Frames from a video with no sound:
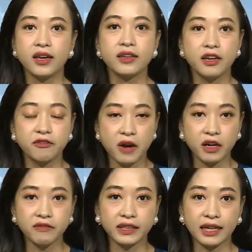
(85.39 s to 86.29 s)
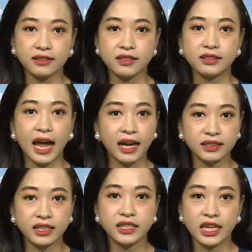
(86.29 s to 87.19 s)
giữ vững và tăng cường an
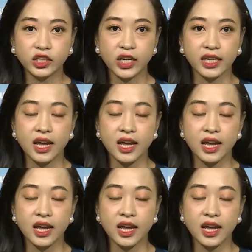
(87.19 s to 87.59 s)
ninh chính trị,